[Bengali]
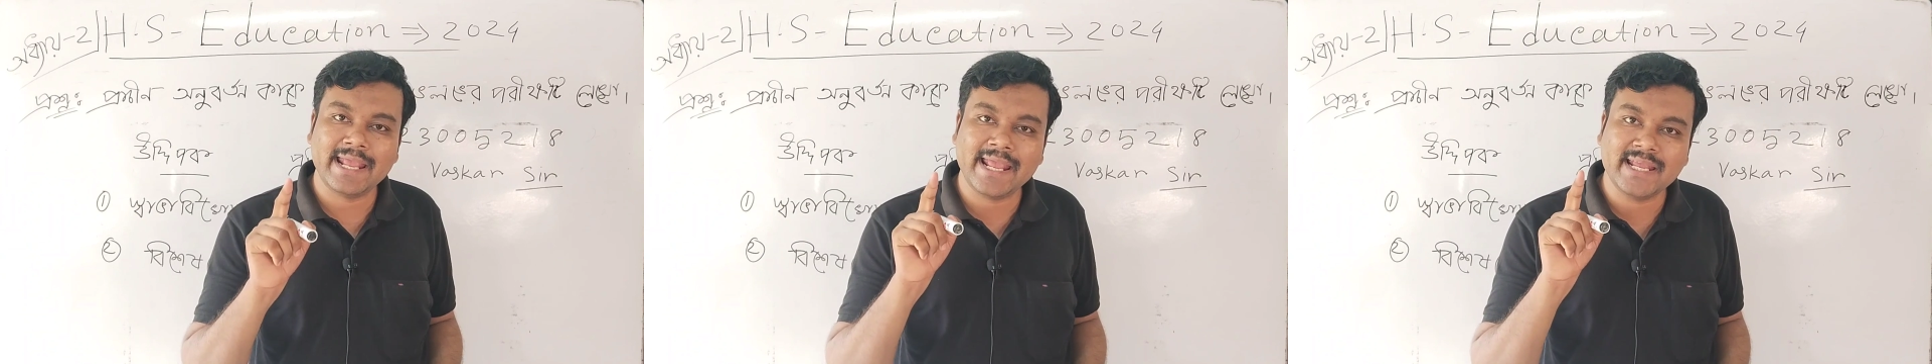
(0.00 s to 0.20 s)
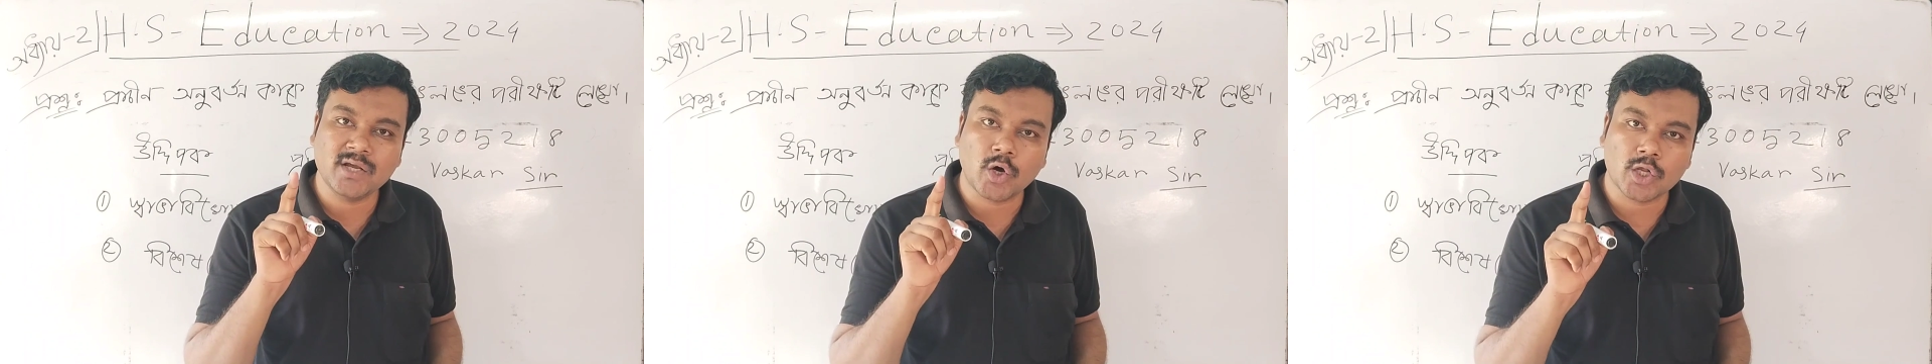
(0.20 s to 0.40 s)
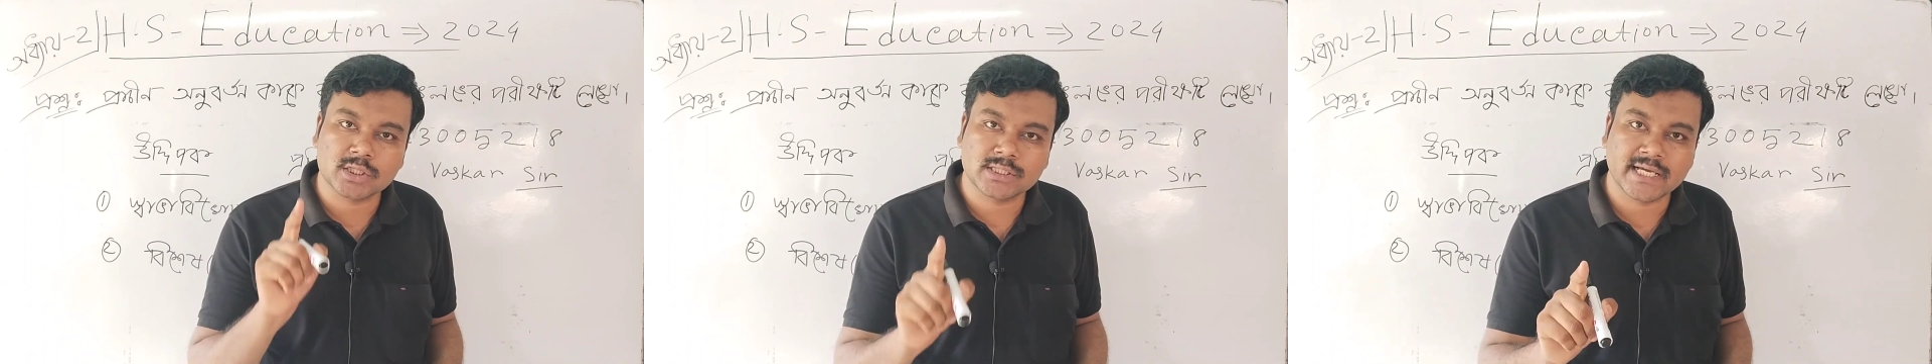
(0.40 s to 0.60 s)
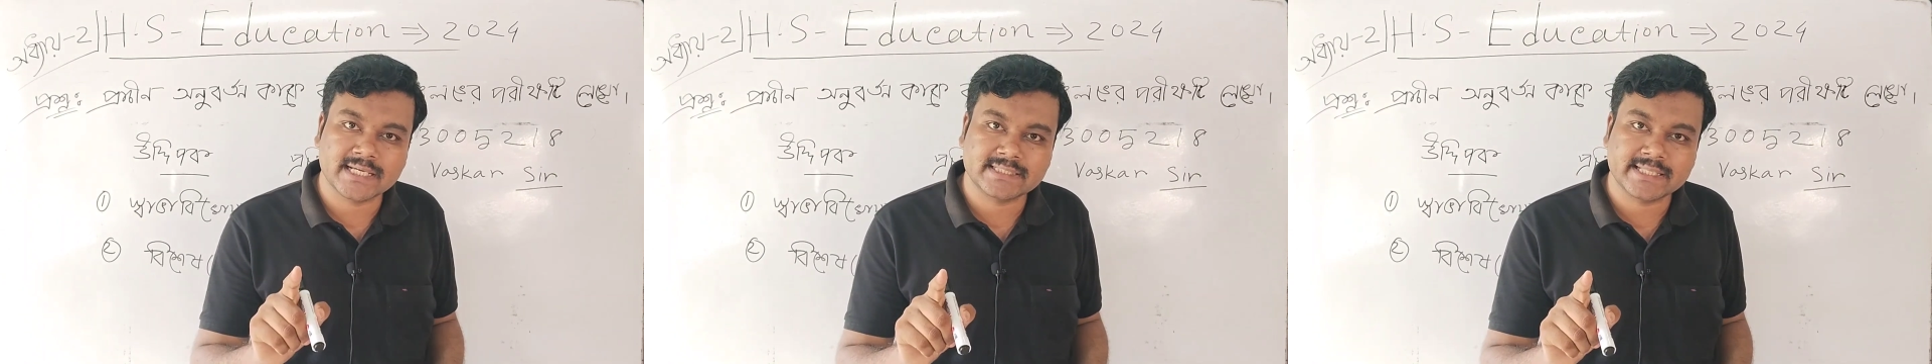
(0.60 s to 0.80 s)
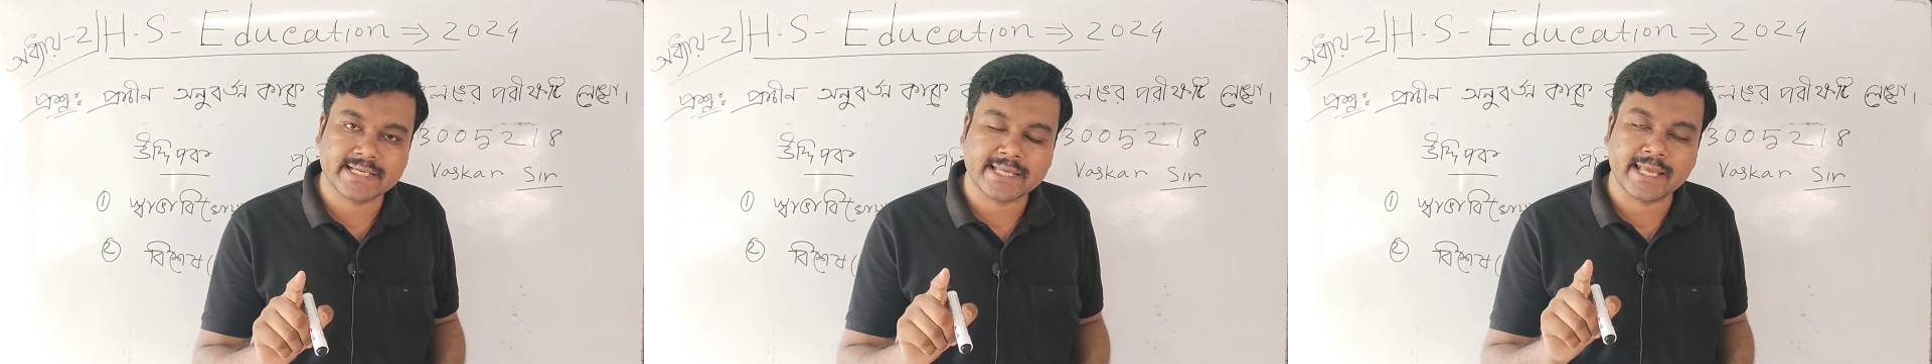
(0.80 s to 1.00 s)
এই
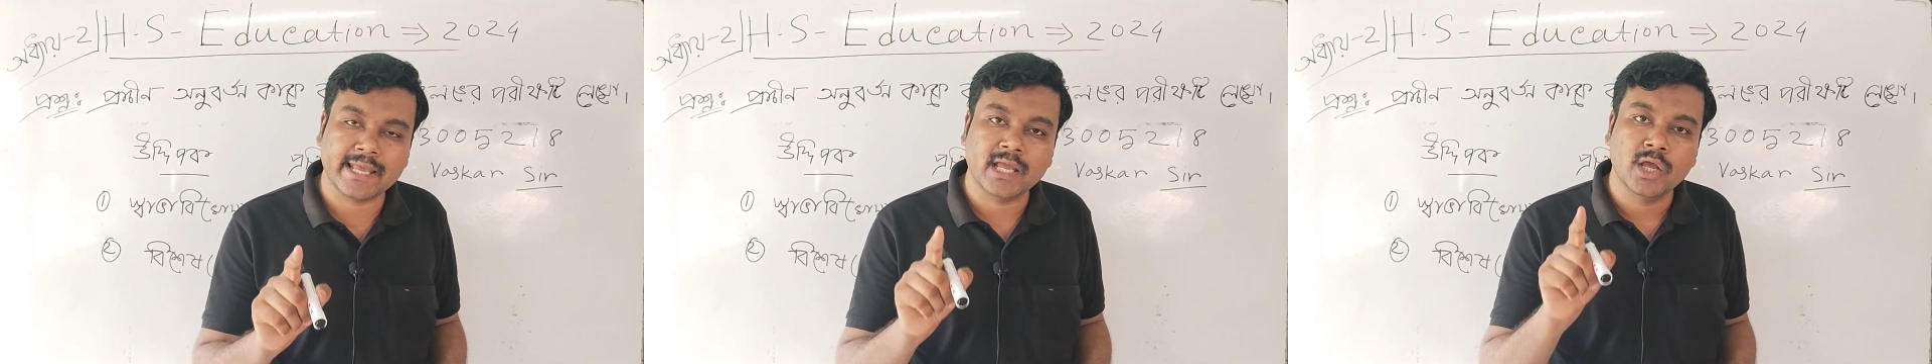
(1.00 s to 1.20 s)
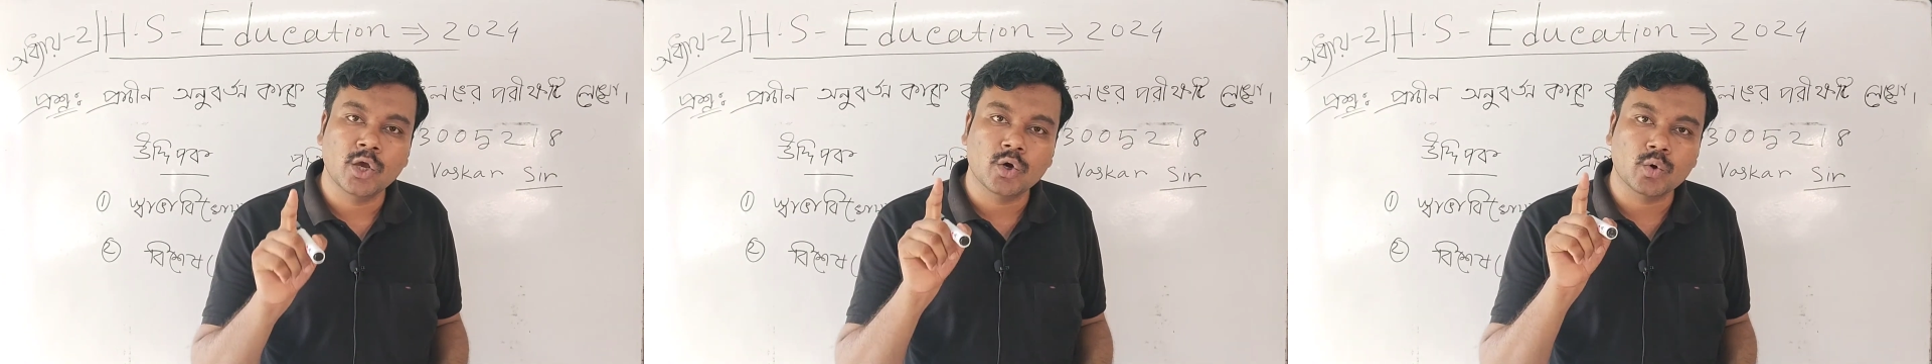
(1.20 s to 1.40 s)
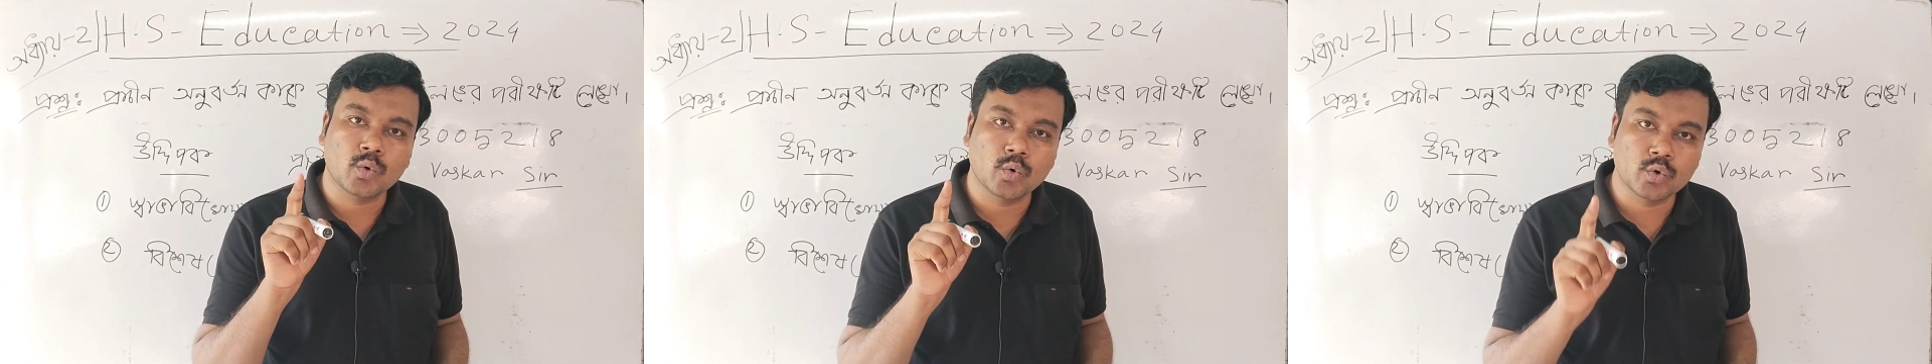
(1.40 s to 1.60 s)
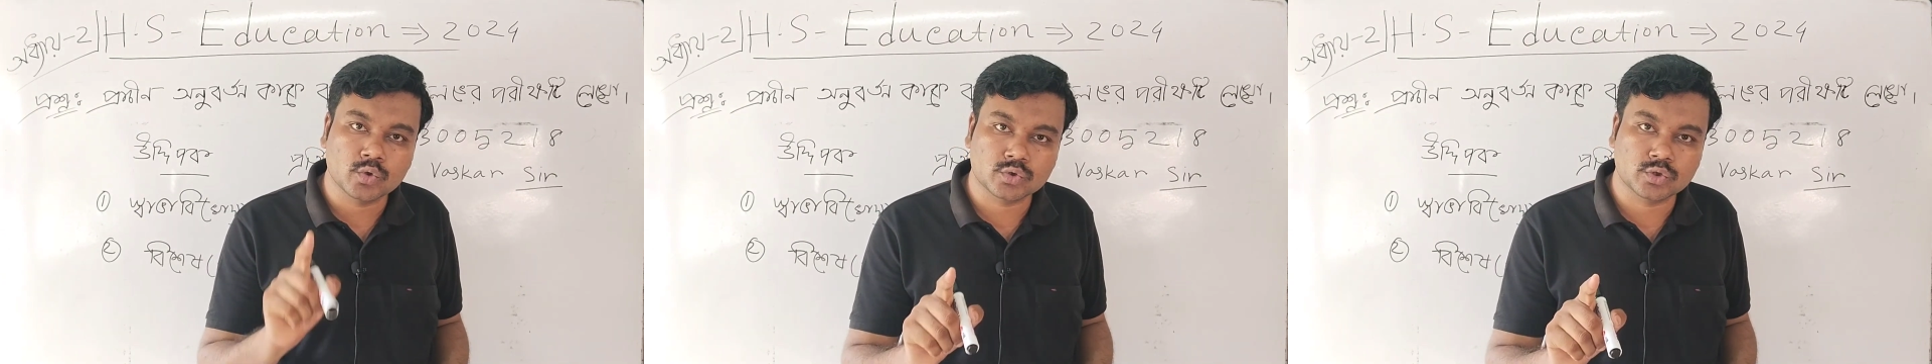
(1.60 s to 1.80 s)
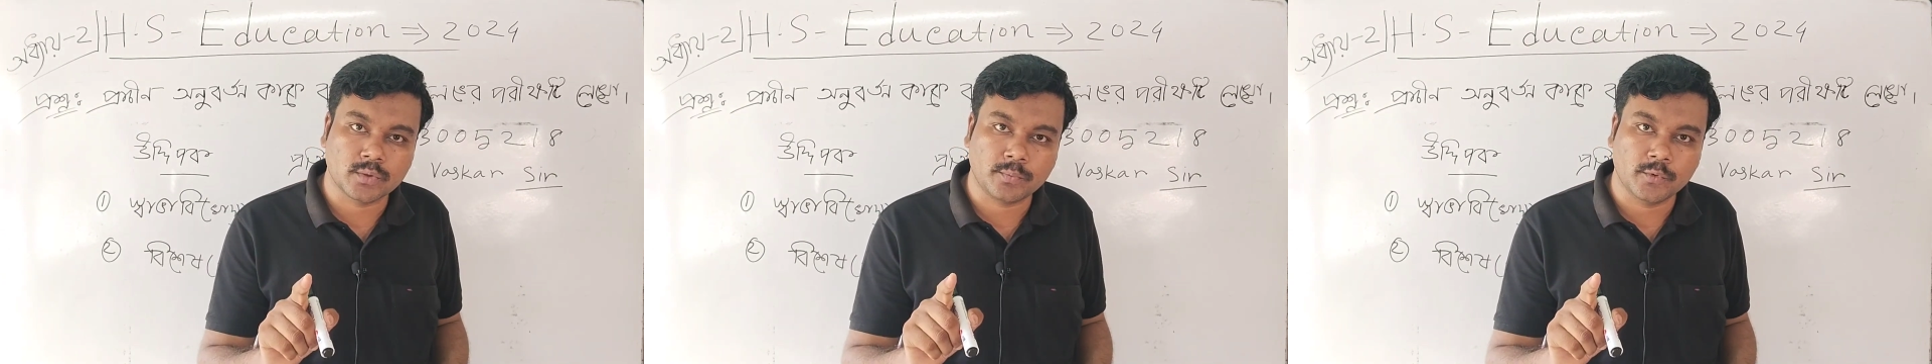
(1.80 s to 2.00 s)
অধ্যায় থেকে
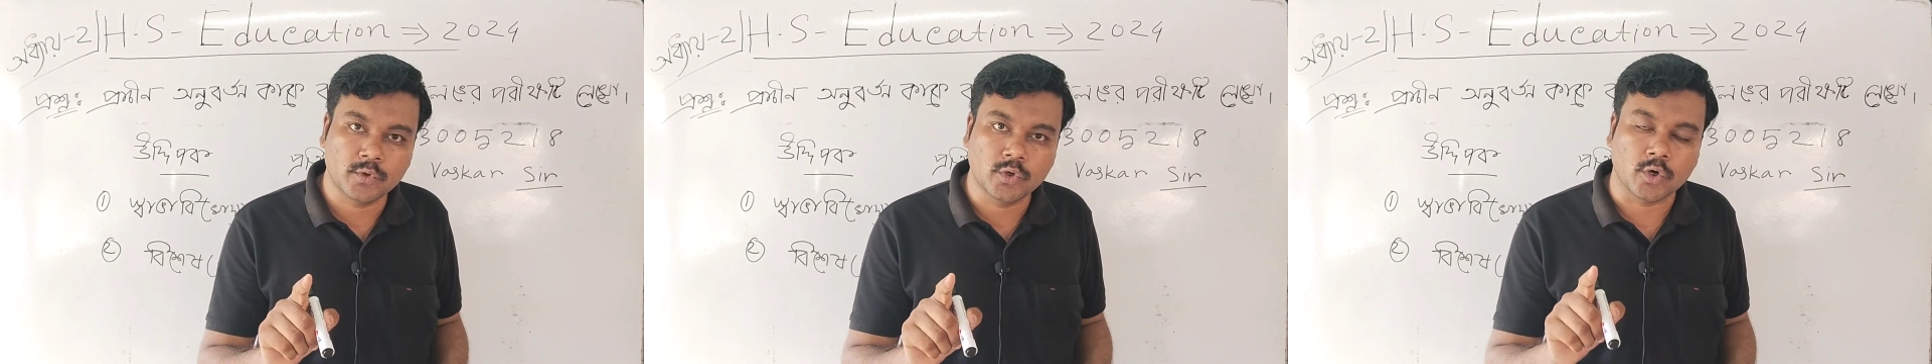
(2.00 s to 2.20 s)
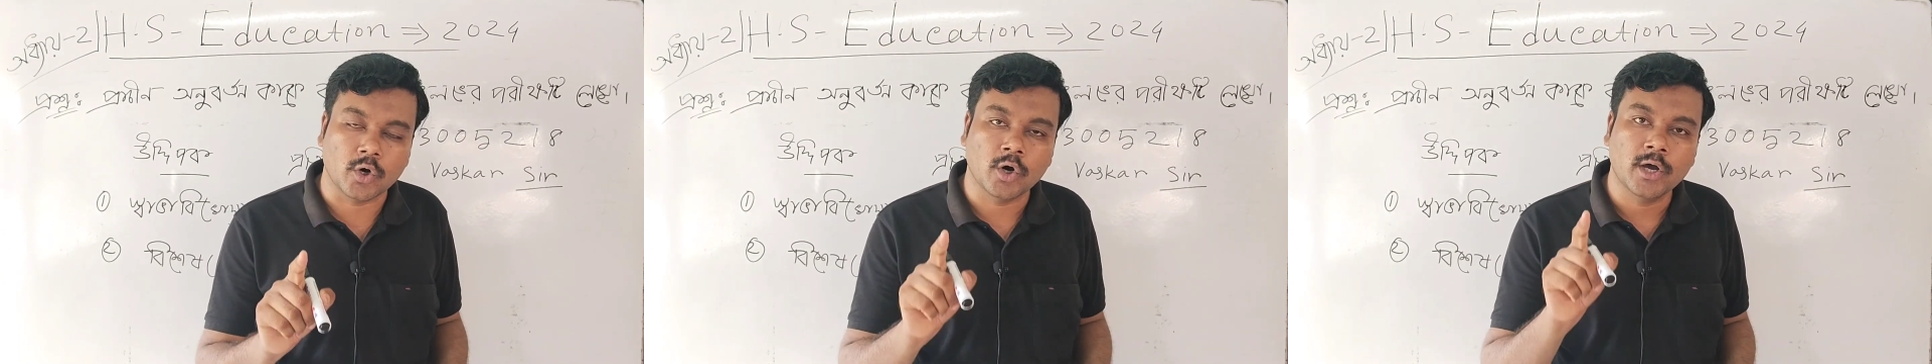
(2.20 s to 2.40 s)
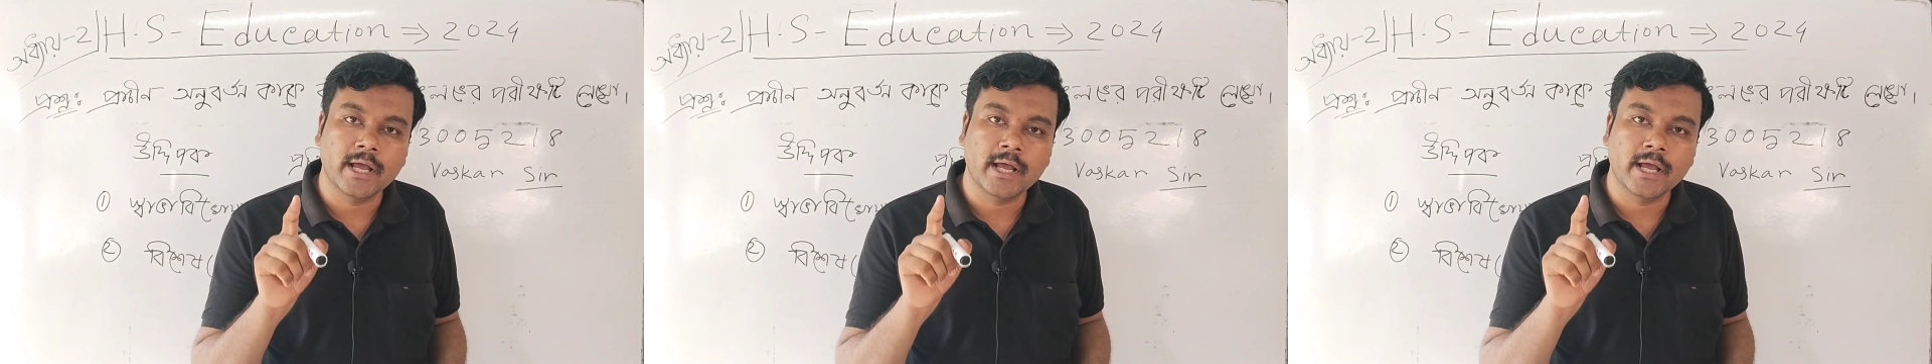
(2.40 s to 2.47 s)
গুরুত্বপূর্ণ